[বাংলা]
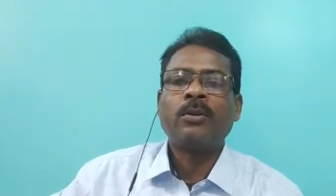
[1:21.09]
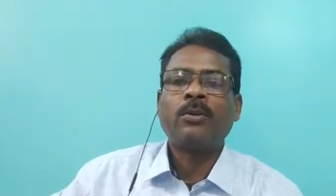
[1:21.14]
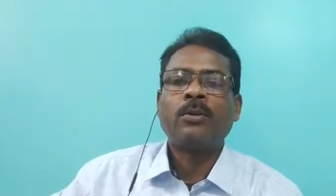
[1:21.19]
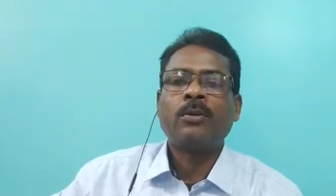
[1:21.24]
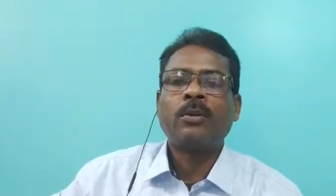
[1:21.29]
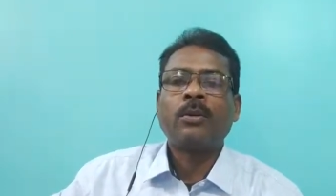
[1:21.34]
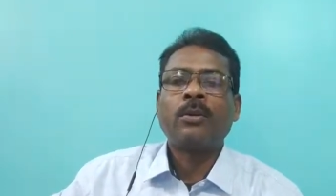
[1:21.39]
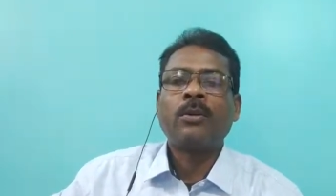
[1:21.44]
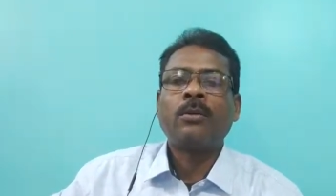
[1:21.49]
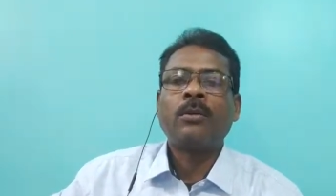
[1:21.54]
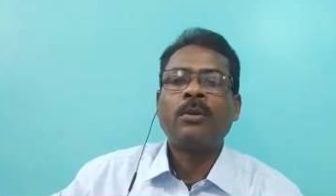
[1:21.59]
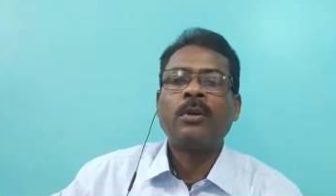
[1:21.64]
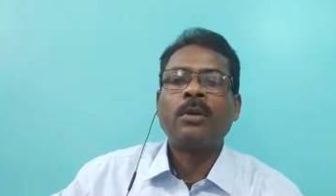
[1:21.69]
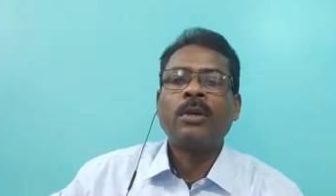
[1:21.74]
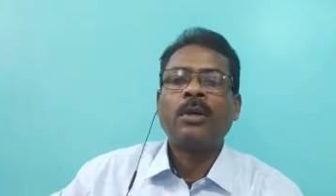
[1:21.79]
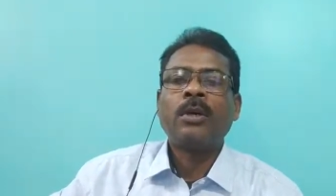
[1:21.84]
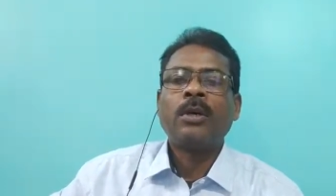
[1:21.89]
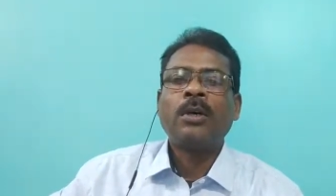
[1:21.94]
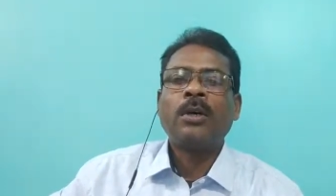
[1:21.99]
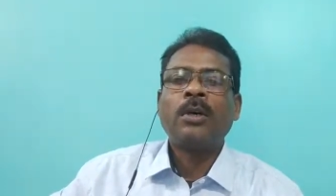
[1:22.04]
তো
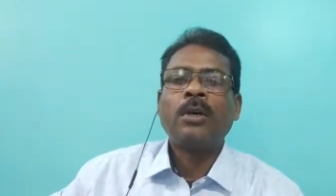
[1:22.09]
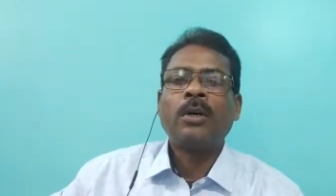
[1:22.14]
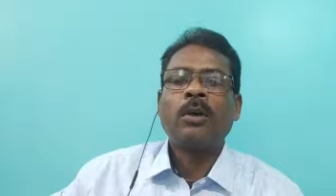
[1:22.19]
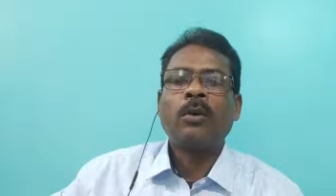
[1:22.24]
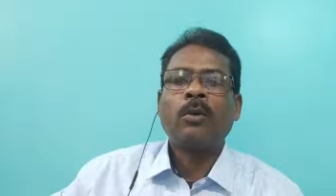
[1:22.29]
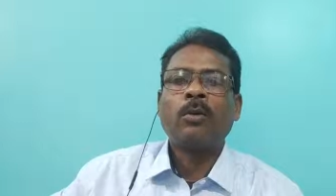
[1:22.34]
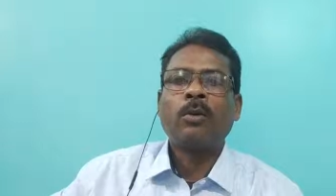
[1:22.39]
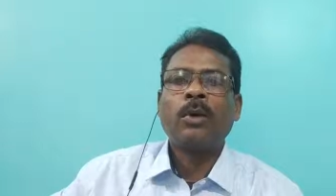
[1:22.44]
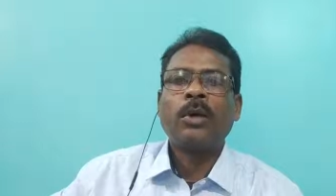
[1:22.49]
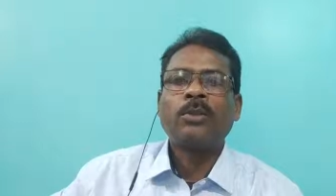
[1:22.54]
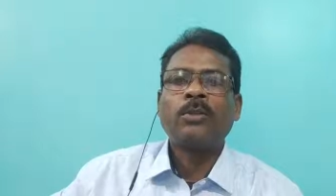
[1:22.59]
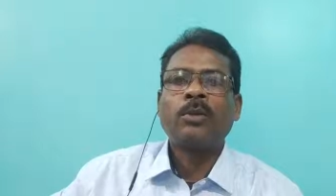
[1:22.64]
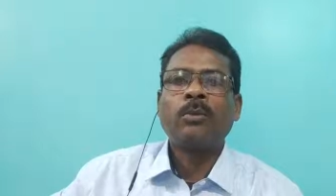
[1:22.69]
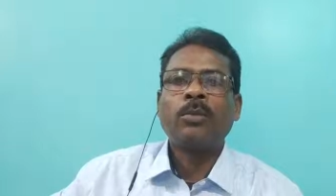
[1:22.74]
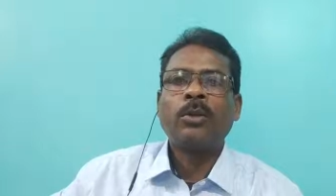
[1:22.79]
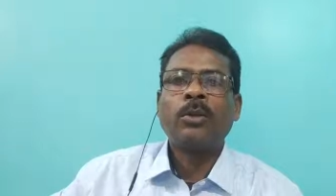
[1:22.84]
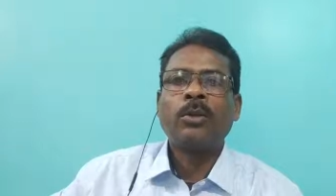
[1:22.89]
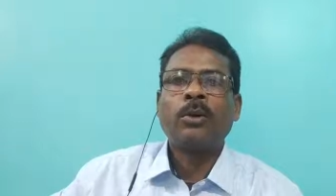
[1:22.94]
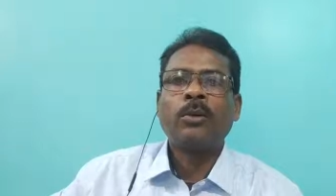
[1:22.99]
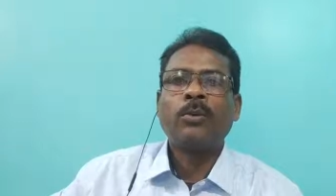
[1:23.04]
এরকম একজন
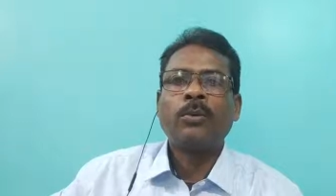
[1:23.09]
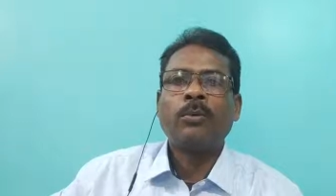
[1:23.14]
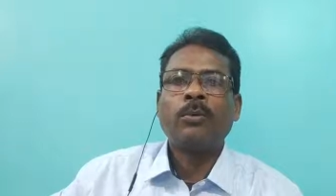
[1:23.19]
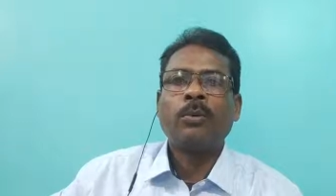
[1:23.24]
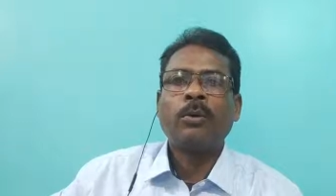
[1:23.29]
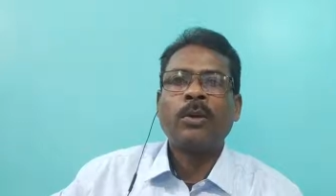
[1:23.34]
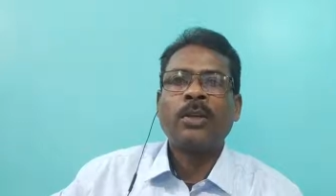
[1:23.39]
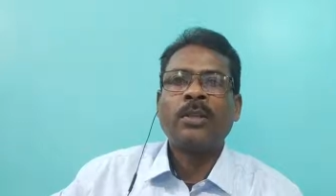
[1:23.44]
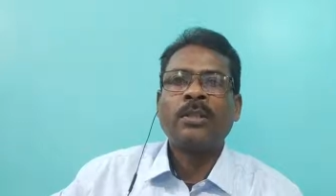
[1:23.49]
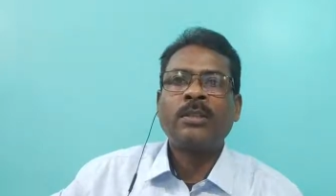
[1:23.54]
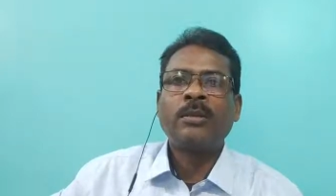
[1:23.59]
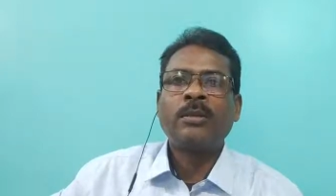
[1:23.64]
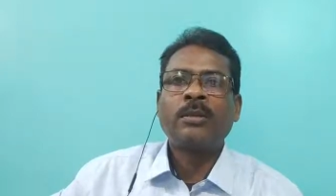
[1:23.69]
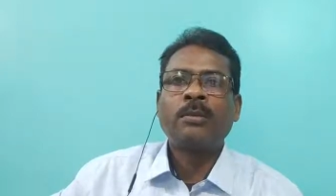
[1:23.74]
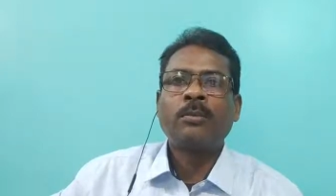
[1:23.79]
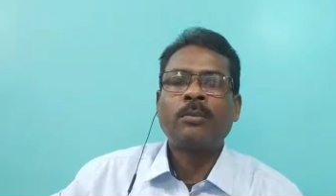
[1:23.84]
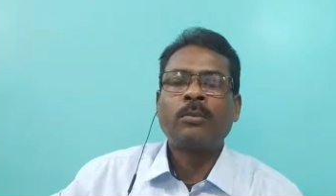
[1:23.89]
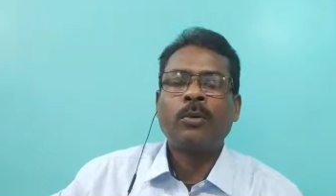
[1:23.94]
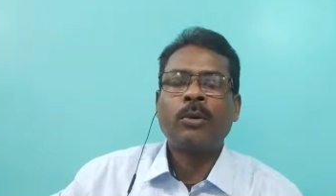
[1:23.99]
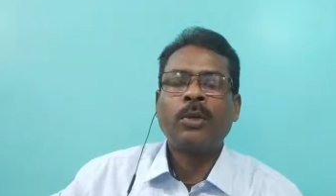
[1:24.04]
বিদগ্ধ পণ্ডিত
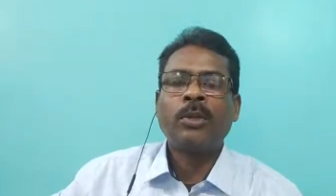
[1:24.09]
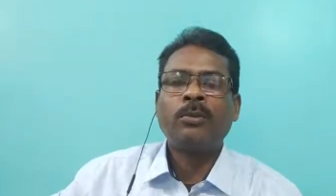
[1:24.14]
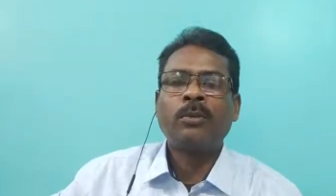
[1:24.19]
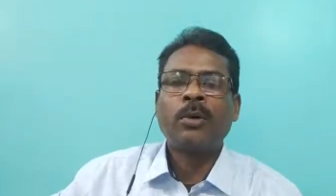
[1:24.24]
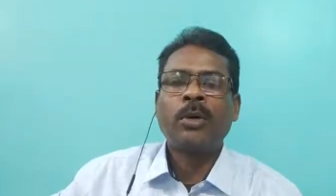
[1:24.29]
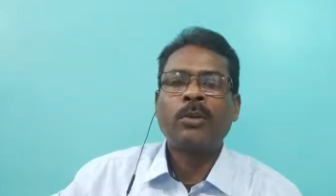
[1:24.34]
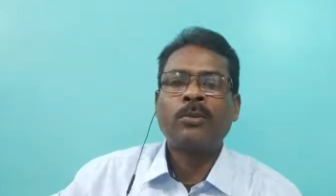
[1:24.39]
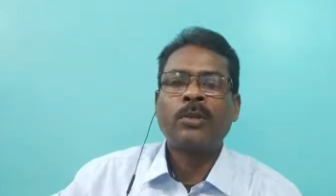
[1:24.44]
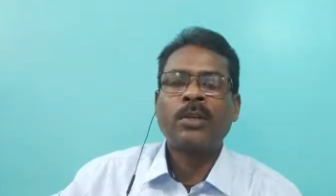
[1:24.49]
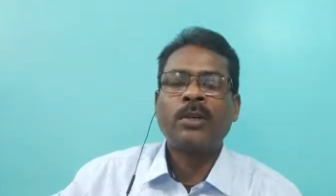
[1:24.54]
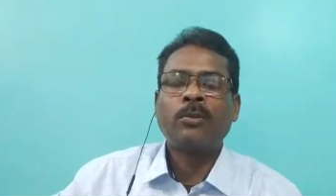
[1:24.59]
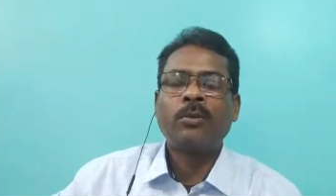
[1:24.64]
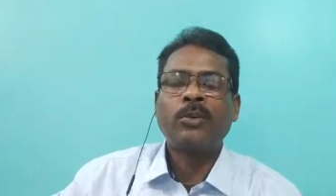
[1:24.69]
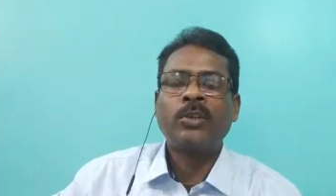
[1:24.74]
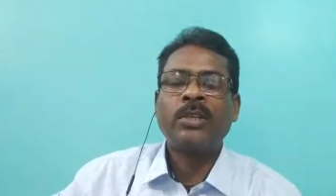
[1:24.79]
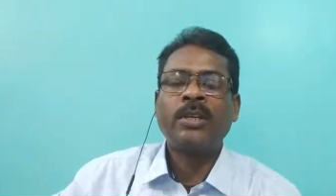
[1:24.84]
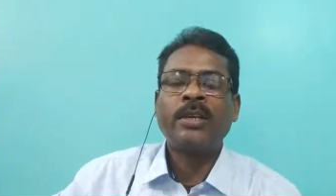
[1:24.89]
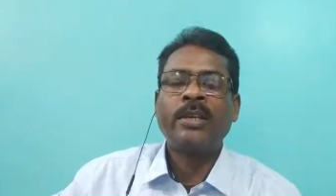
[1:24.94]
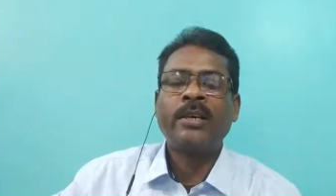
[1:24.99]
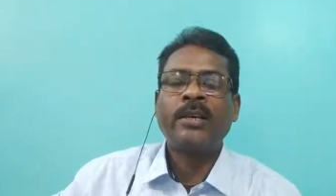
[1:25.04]
পণ্ডিত মানুষকে
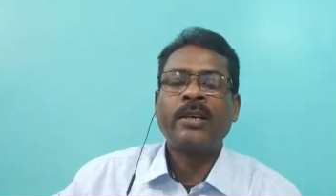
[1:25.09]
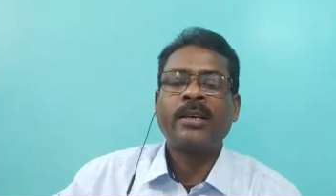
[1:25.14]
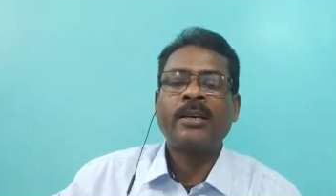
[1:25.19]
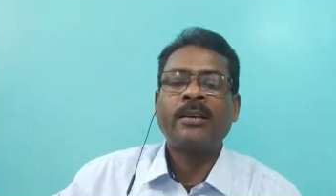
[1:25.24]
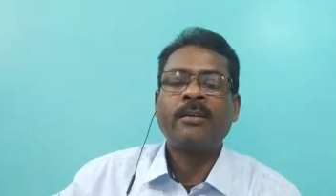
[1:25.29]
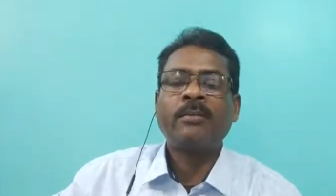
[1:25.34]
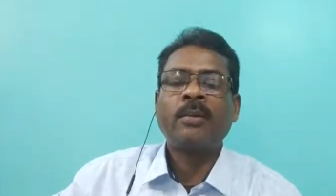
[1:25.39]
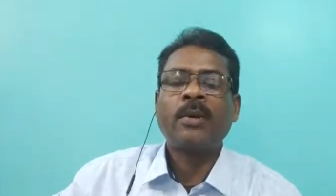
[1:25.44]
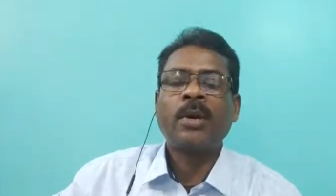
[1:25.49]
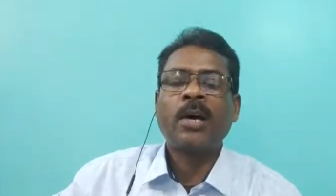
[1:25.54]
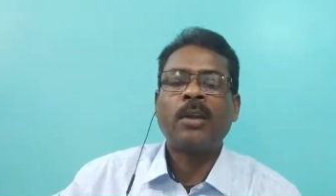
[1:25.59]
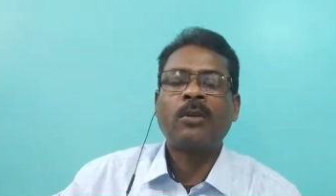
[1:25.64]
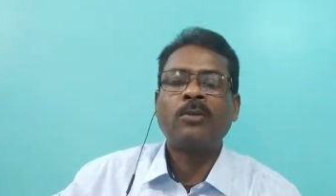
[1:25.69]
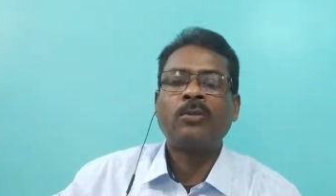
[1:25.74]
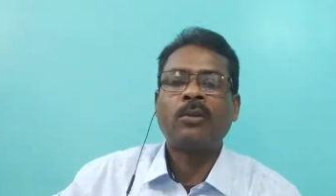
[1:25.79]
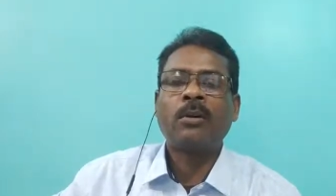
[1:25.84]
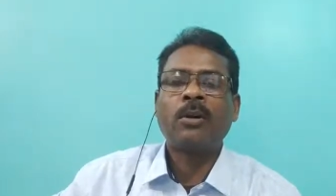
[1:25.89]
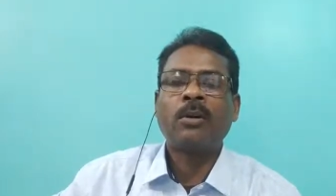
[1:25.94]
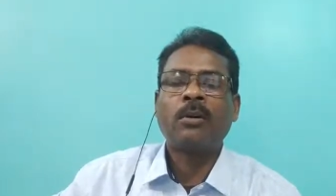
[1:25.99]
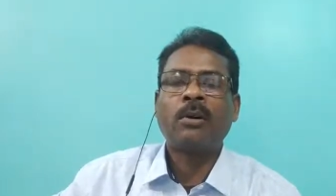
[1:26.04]
বসিয়ে রেখে
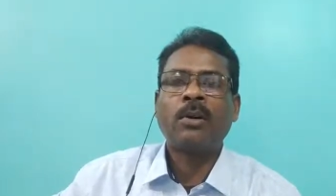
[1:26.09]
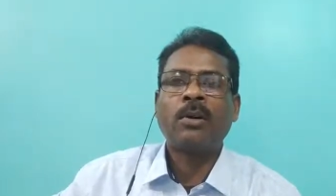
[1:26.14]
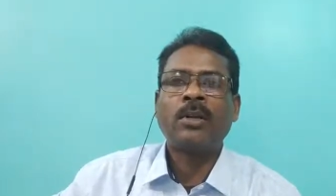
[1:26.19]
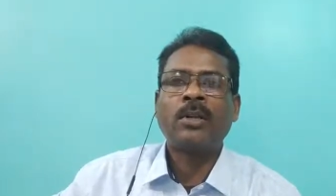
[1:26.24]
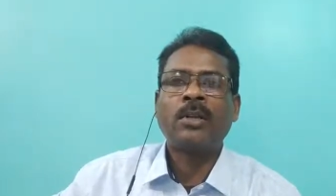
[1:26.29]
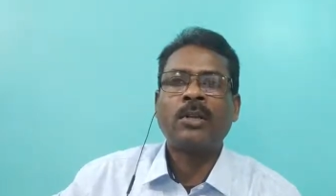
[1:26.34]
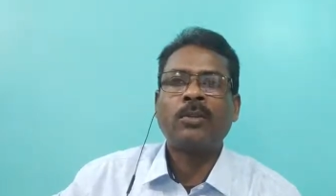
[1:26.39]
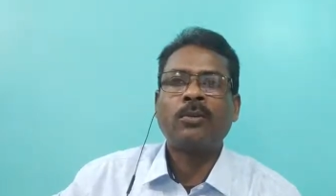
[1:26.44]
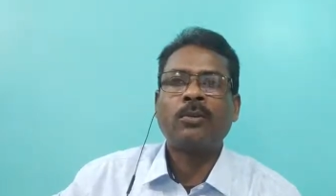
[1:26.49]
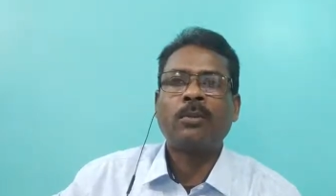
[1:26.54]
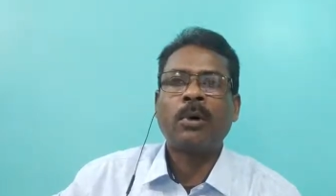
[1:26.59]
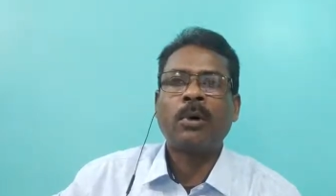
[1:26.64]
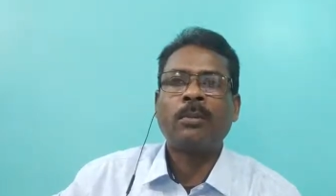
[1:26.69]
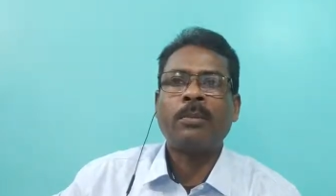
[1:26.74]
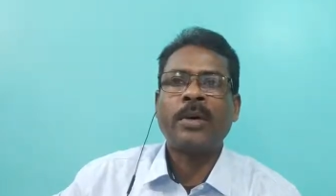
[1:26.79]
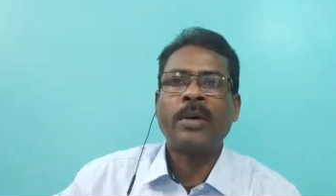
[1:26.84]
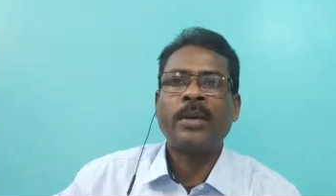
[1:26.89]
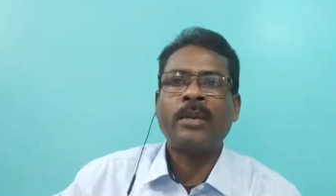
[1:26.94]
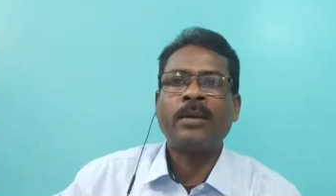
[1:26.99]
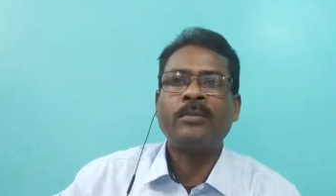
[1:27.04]
আলোচনা করাটা ঠিক শোভা
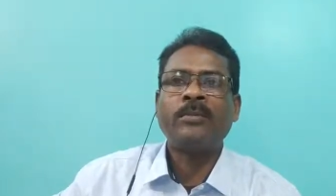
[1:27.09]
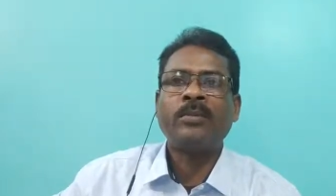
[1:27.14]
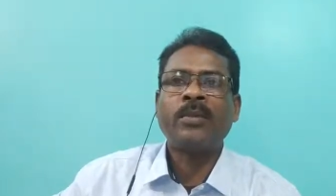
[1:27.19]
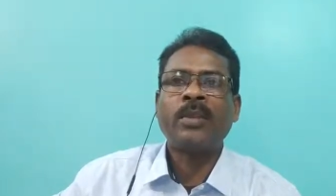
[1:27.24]
পায় না